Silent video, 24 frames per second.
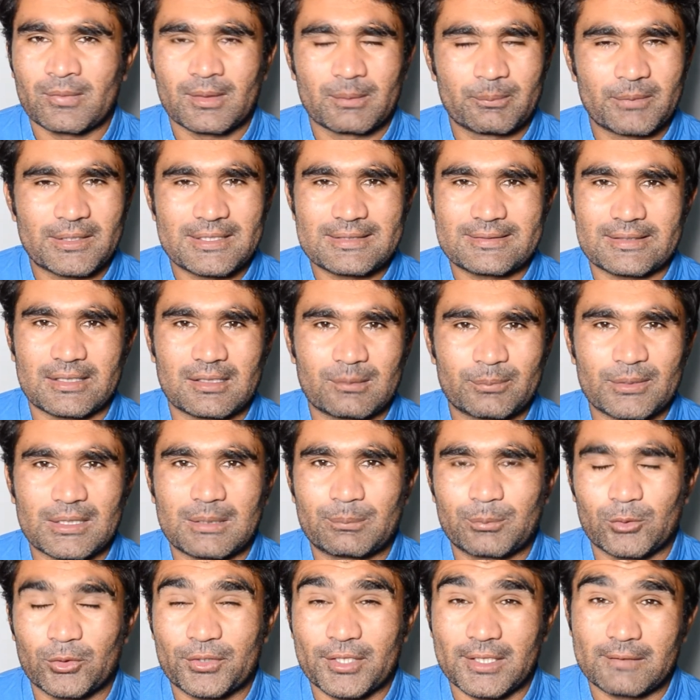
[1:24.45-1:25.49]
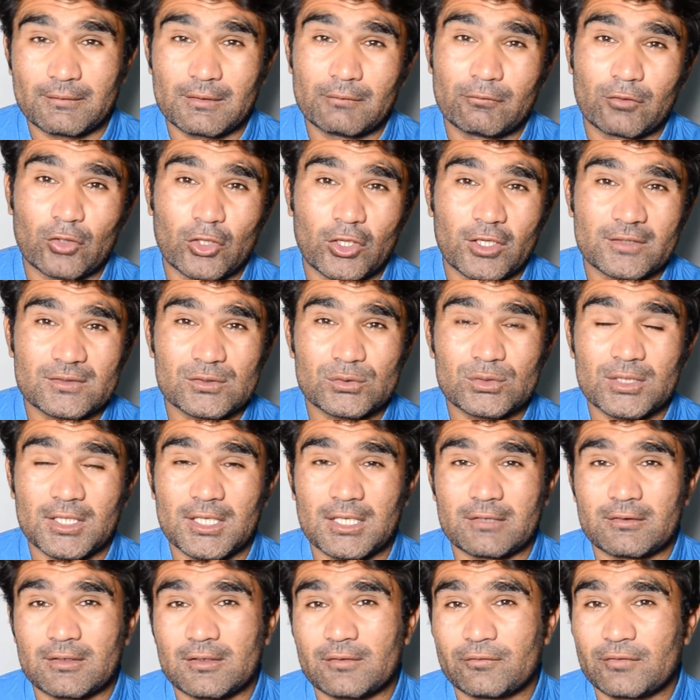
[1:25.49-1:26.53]
मेरे चैनल पे आपको ट्रैवल व्लॉग्स उसके
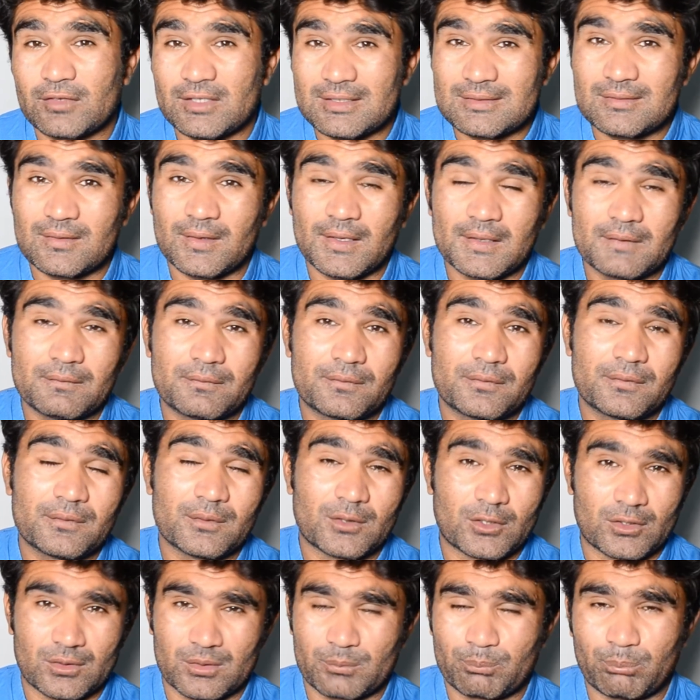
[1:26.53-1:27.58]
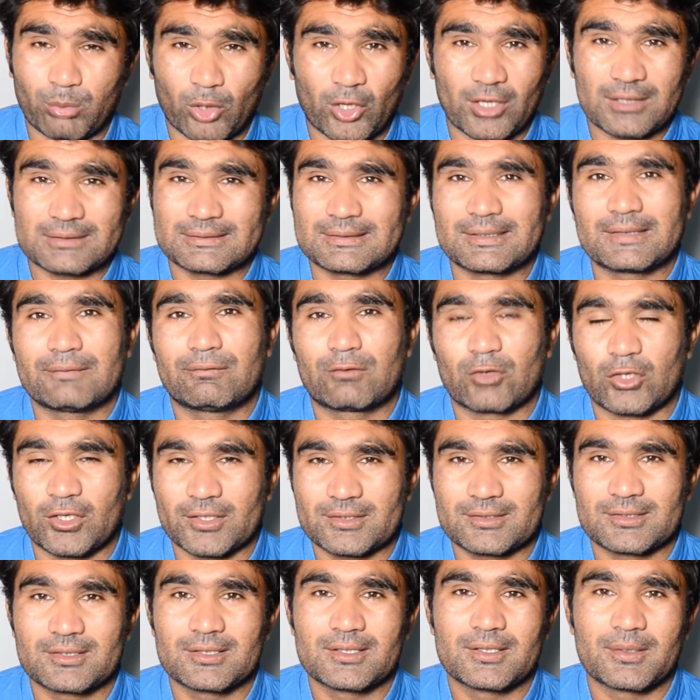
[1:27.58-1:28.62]
अलावा विलेज लाइफ और बहुत सारे
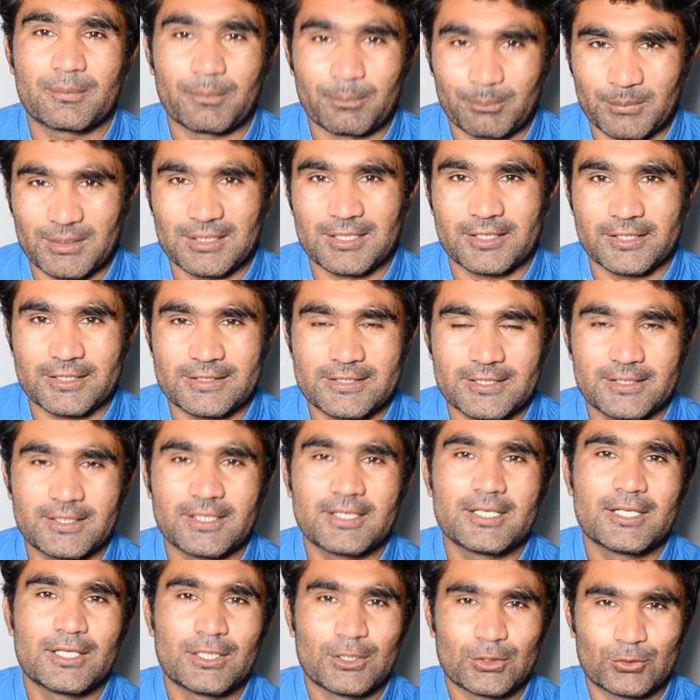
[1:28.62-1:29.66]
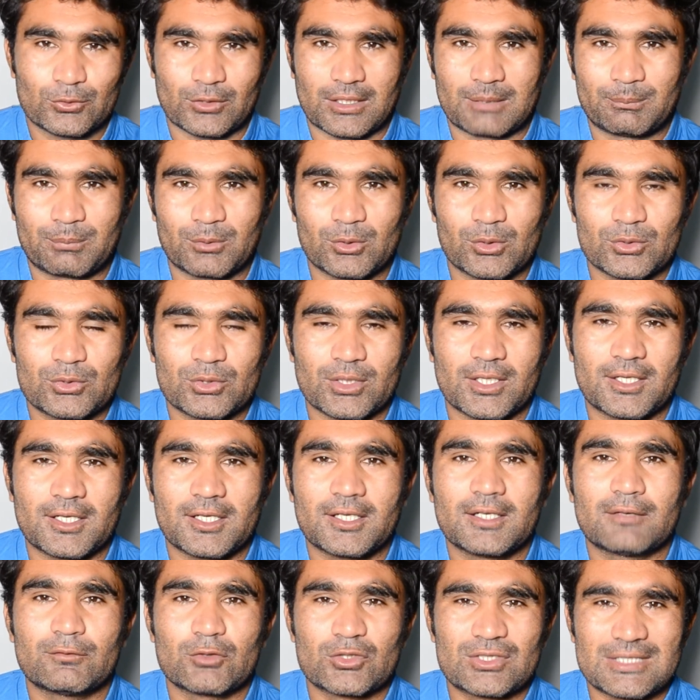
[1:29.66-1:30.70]
व्लॉग्स मिलेंगे ठीक है सो आप लोग जो है ना
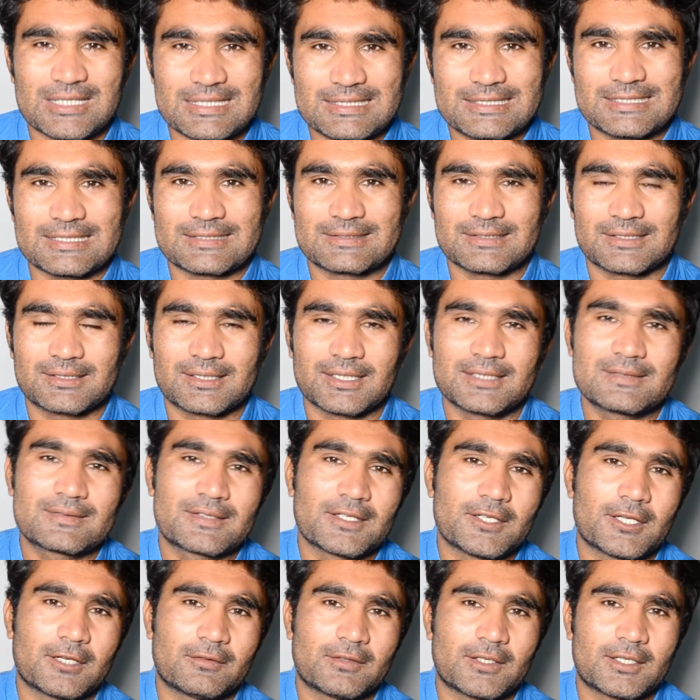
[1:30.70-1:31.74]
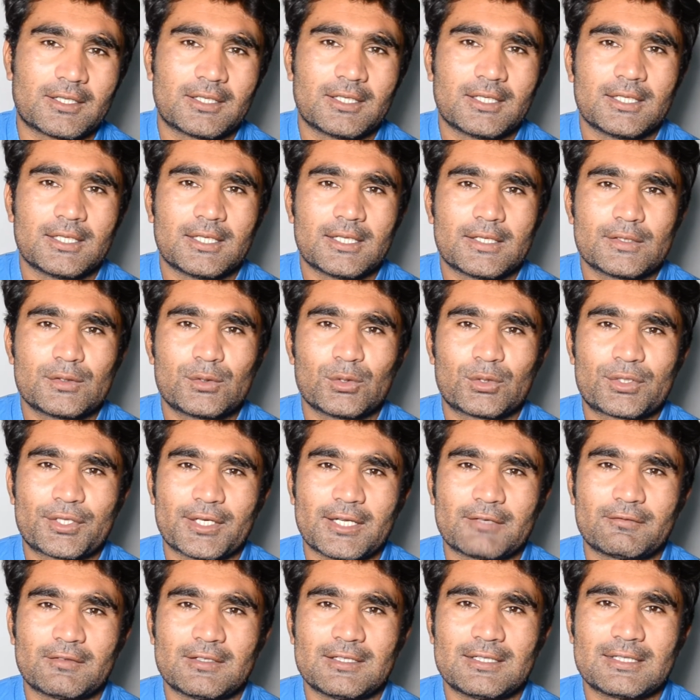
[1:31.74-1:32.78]
वो सर्च कर सकते हैं इसके अलावा जो
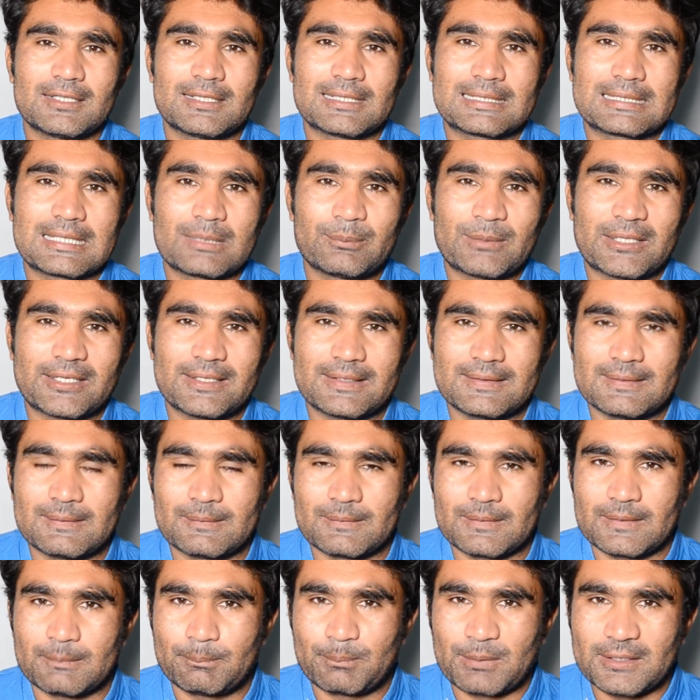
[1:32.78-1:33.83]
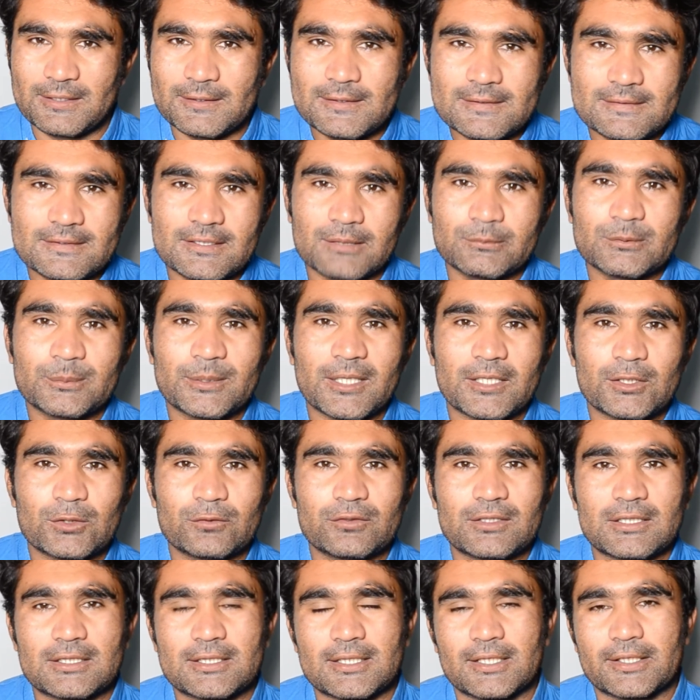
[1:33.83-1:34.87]
ट्रैवल की मैंने प्लेलिस्टें भी बनाई हुई
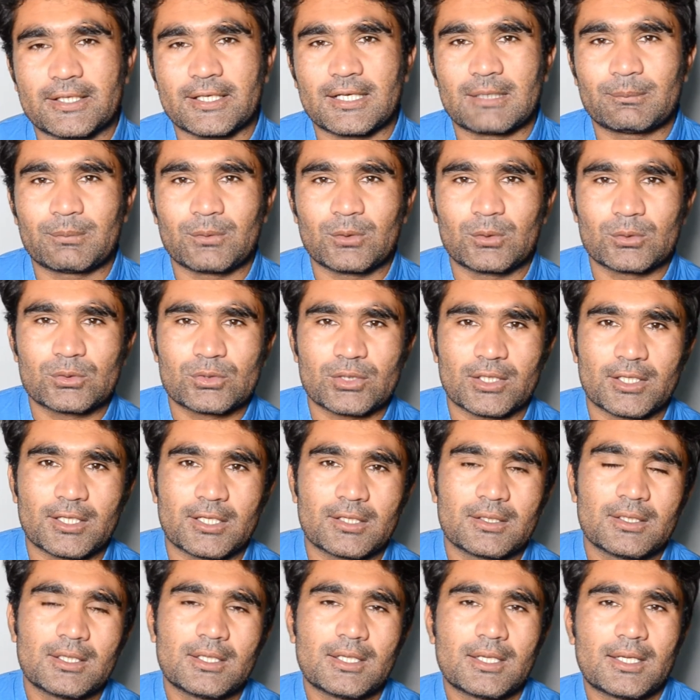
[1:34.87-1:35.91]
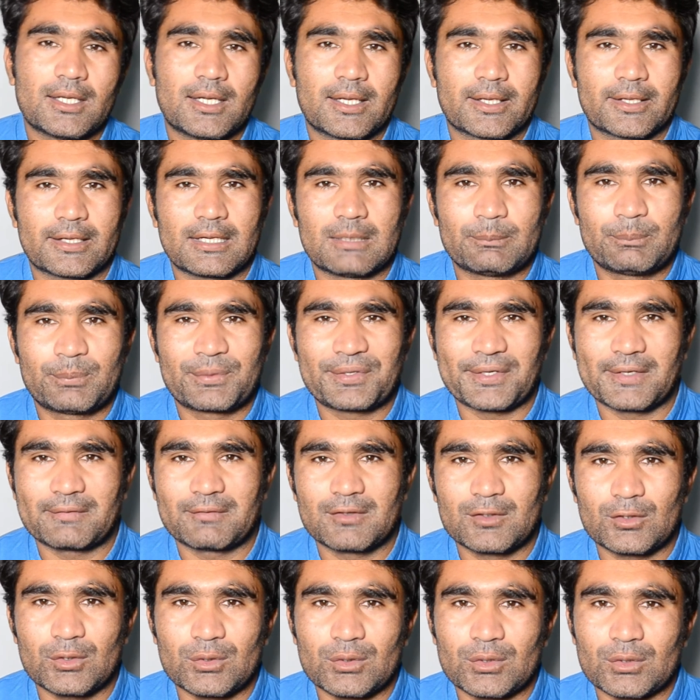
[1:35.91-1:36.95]
है ताकि आप लोग जो है ना अगर आप
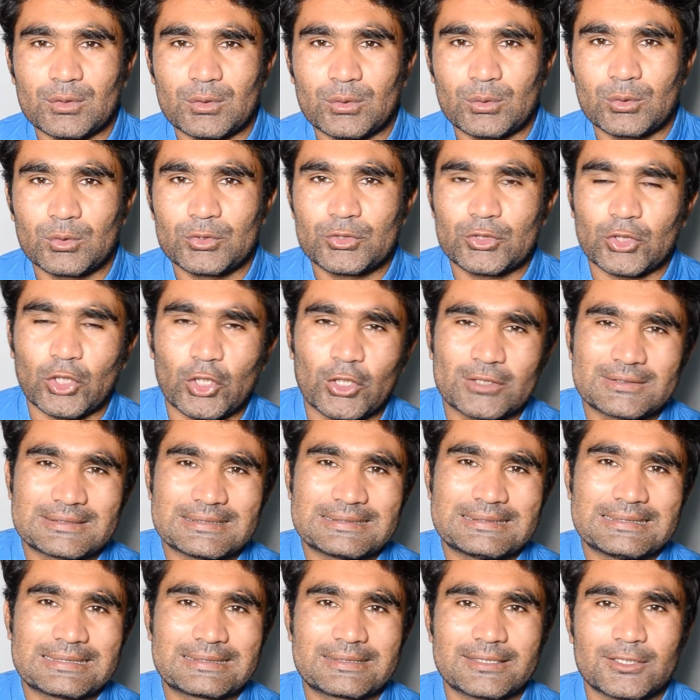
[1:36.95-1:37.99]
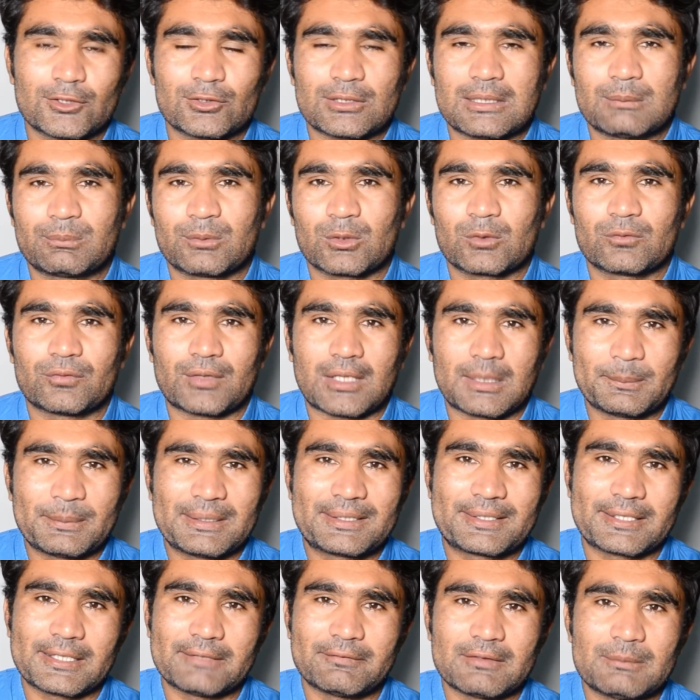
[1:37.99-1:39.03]
ट्रैवल को शौक से देखते हैं तो आप लोग वहाँ पे
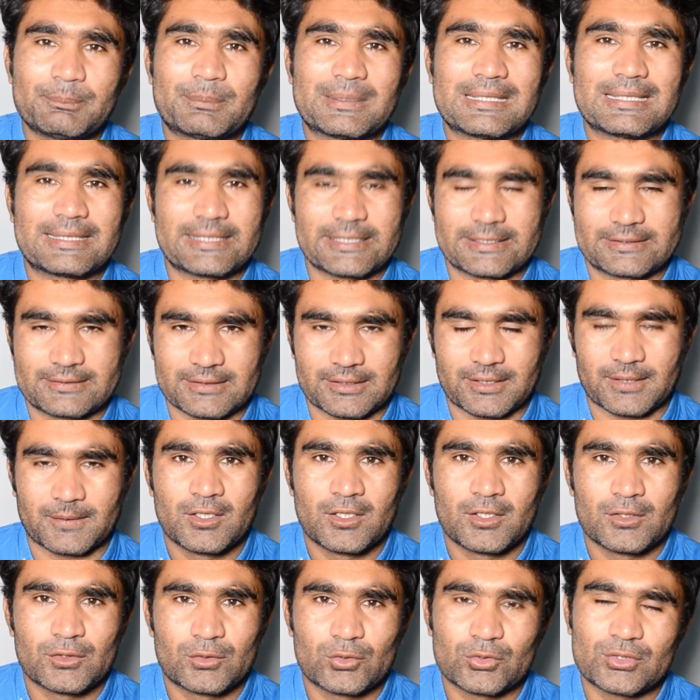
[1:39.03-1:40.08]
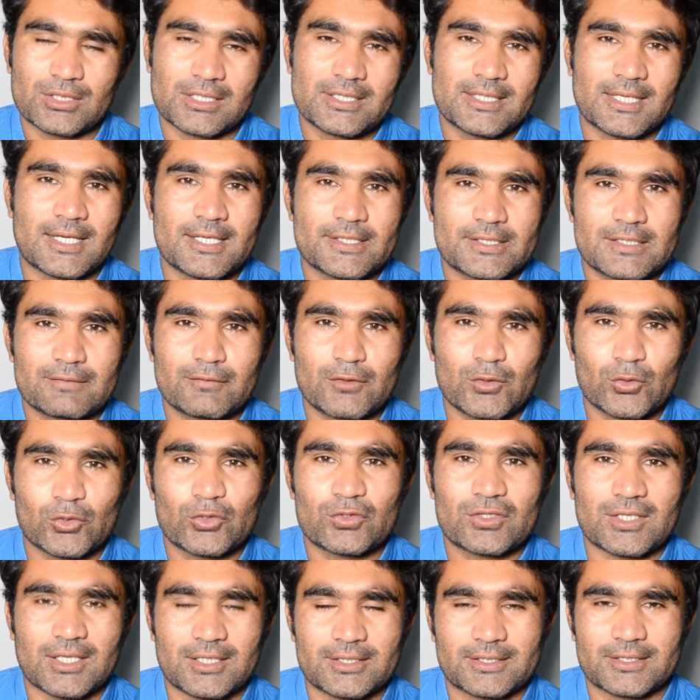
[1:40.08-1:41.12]
ट्रैवल भी देख सकें सो चलिए आज की वीडियो को स्टार्ट